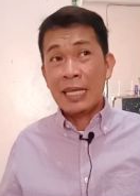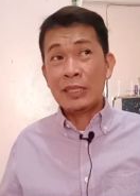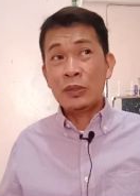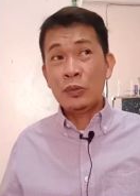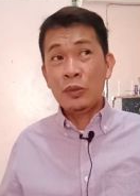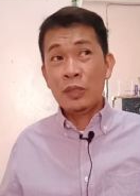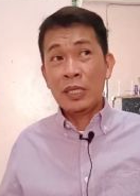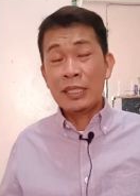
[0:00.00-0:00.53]

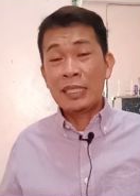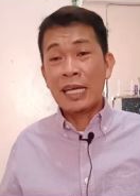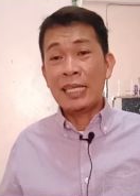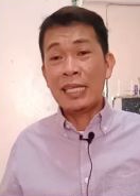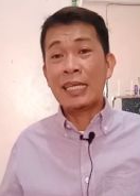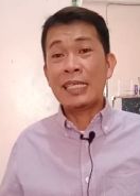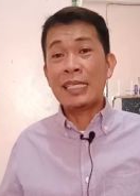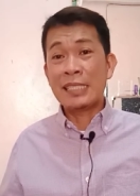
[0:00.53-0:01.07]
At tulad
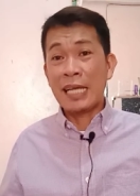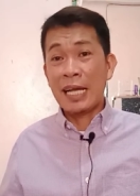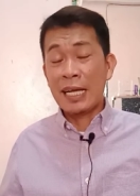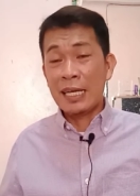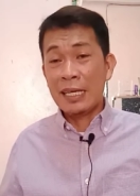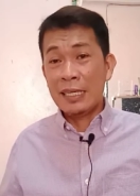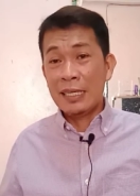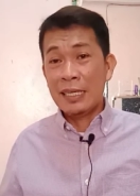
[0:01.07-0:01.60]
ka ng
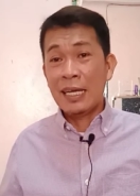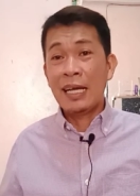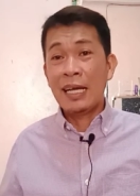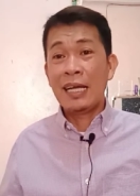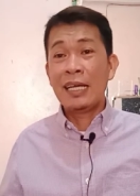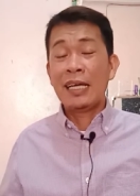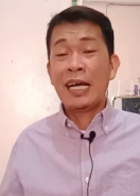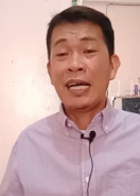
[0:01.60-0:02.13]
isang
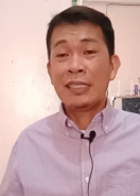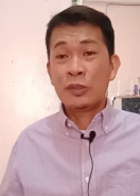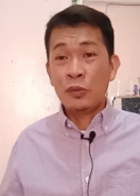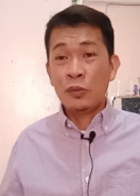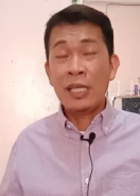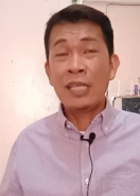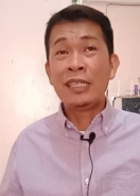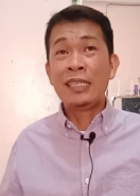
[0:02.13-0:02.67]

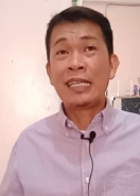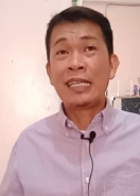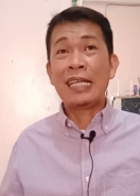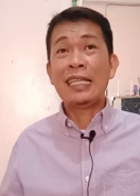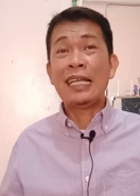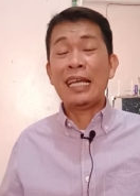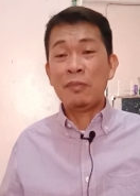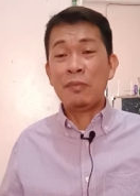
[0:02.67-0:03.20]
tulad
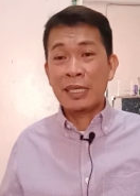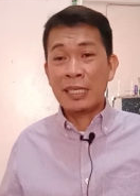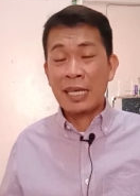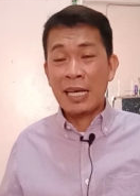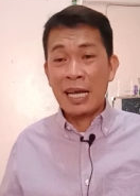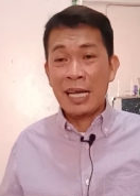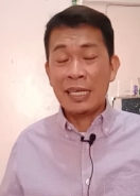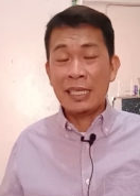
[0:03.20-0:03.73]
ka na
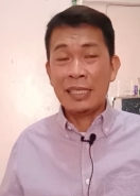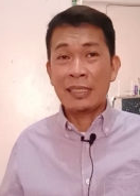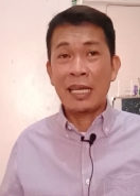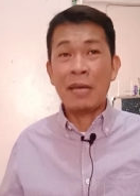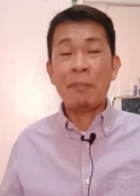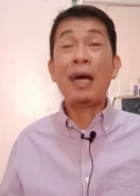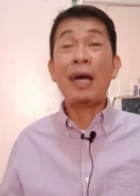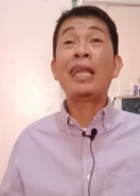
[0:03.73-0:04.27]
lamang ng hangin.
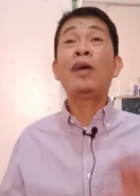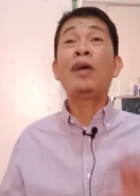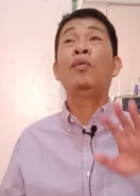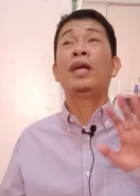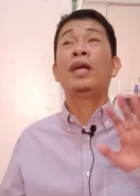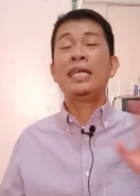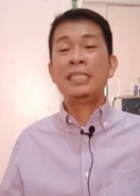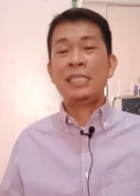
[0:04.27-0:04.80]
Kaya
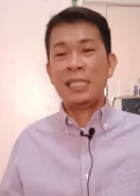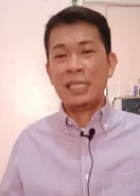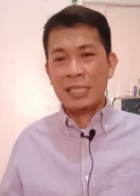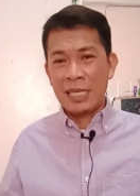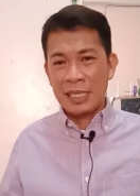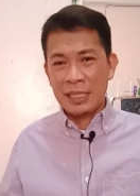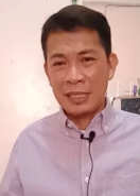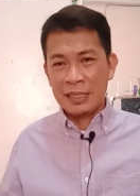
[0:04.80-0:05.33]
parang wala
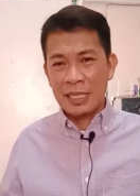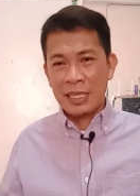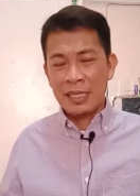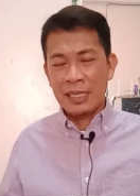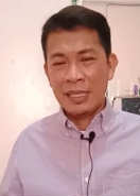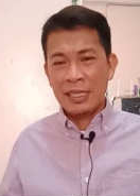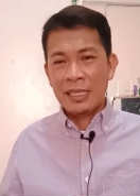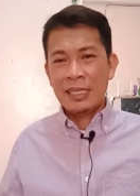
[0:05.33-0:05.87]
silang nakita.